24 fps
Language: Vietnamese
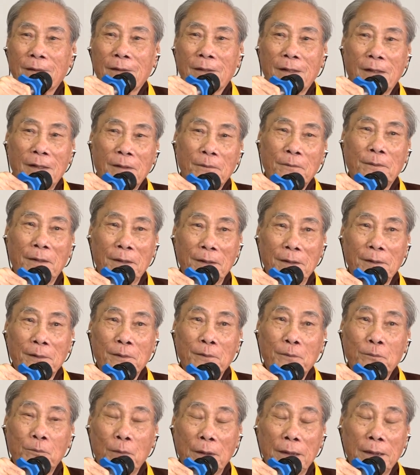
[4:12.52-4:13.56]
Nó phải
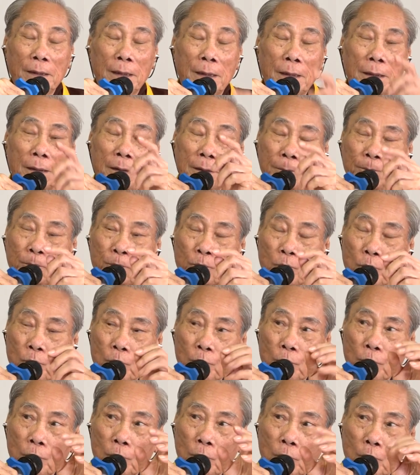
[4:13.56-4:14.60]
hiểu. Bây giờ
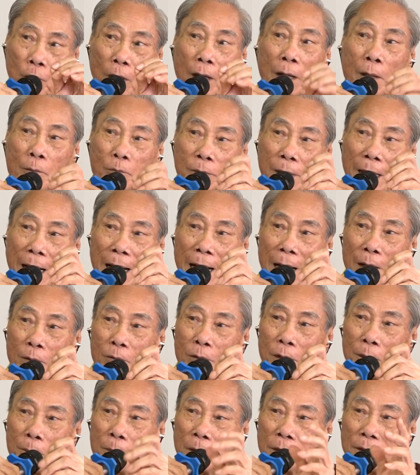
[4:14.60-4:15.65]
khoa học
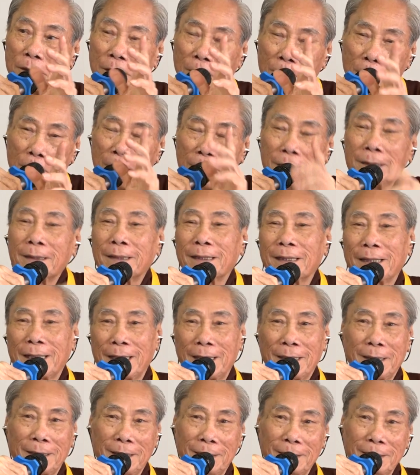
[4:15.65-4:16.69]
cao rồi mới chứng minh được cái
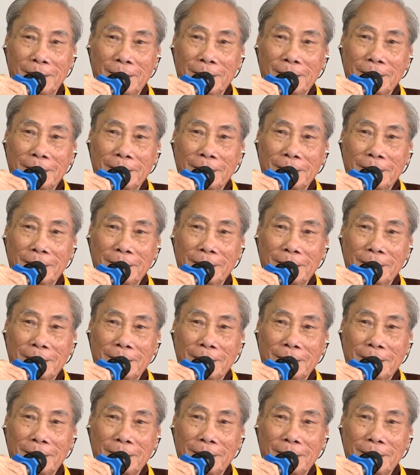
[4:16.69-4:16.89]
này.